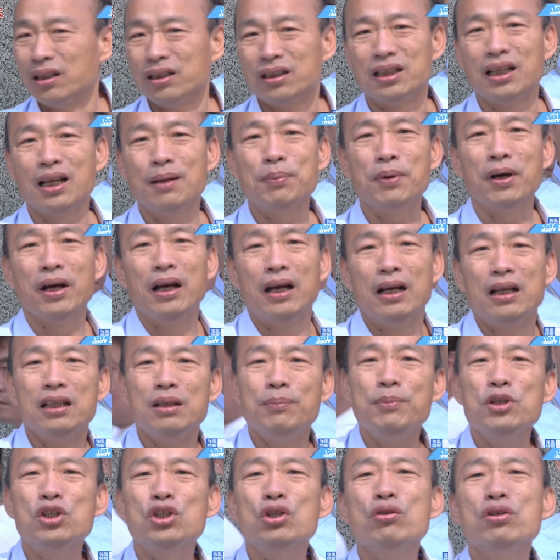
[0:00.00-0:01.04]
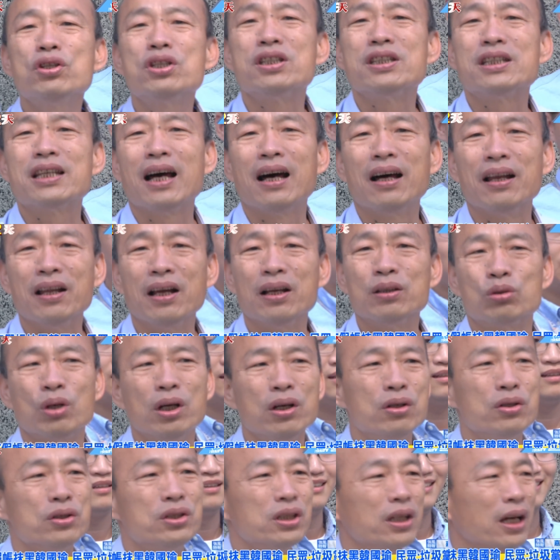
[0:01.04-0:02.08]
乐色党烂招，看怎么搞
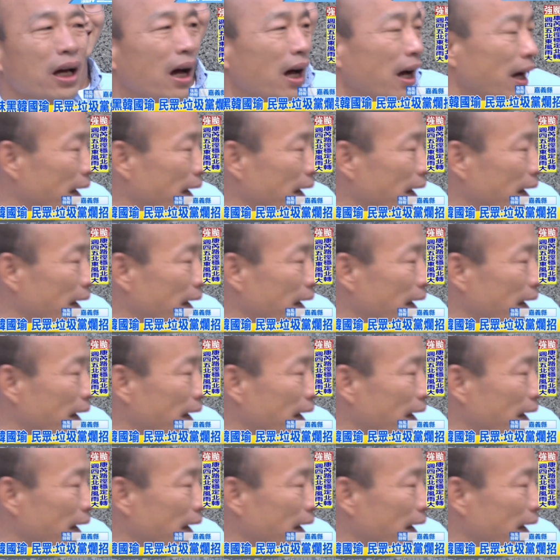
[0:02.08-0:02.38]
科批